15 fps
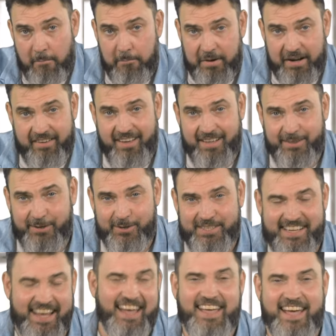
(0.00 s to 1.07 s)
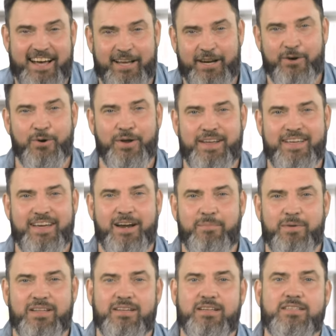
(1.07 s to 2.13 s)
Привет, друзья! Я Григорий
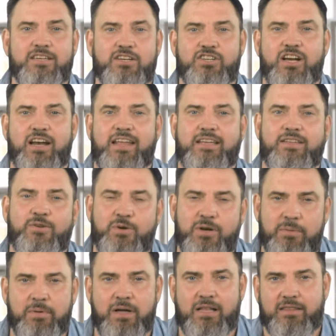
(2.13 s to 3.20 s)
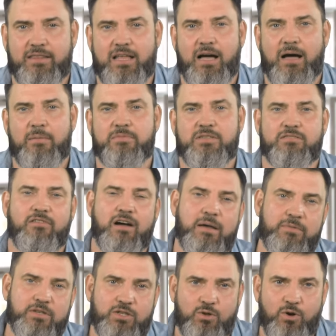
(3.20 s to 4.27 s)
Герман. К сожалению, ребят, нам с
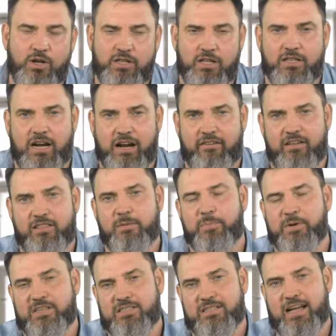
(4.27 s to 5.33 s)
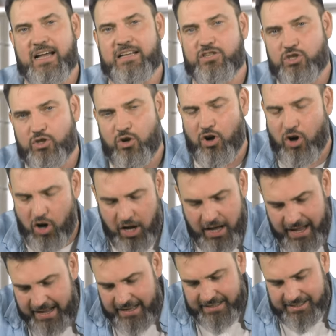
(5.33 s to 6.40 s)
вами стоит откровенно признать, что
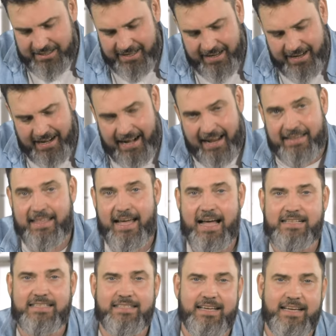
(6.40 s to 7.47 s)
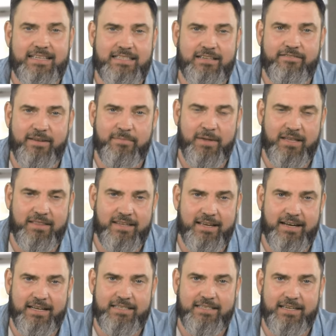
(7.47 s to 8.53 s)
деградация современной
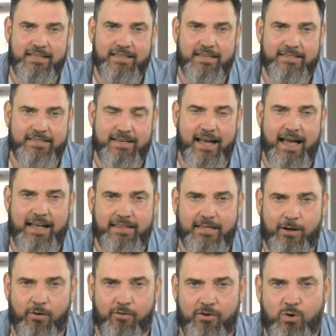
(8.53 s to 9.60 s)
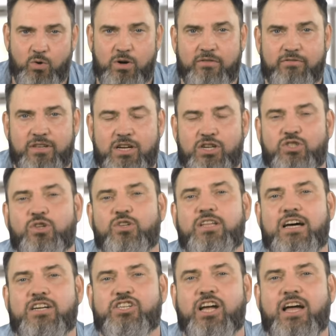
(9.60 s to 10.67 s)
России достигает такого уровня, что
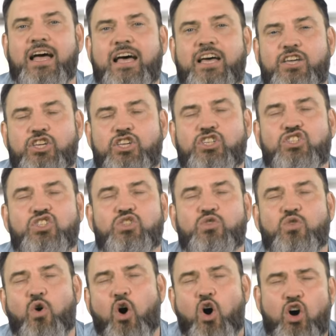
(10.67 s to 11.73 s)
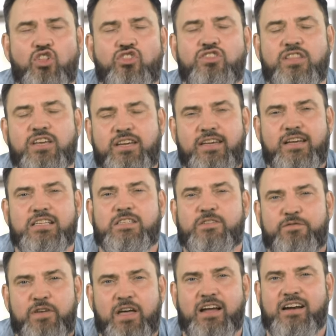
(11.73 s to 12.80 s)
даже исконная
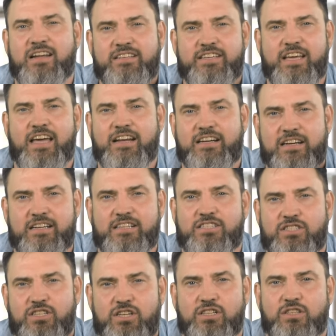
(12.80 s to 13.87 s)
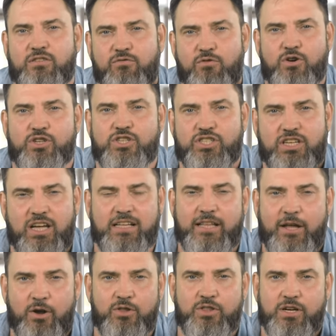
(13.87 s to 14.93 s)
сфера деятельности творчески
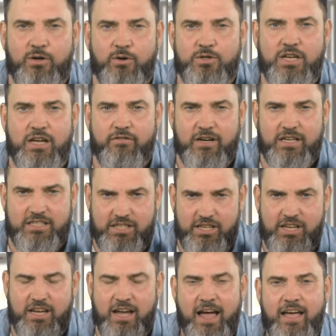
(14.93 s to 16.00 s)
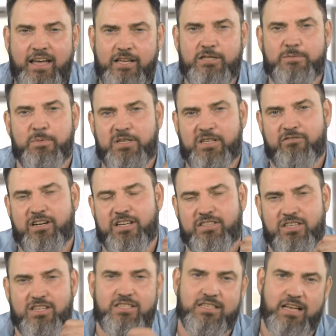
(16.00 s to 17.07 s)
одаренных людей в России испытывает
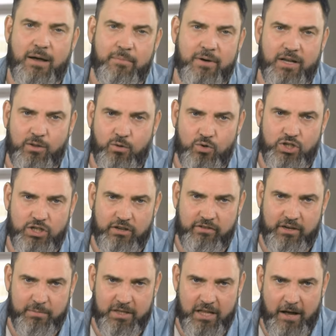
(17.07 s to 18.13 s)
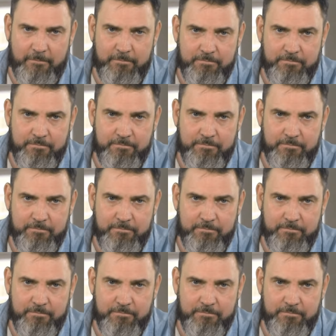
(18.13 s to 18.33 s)
не самые лучшие времена.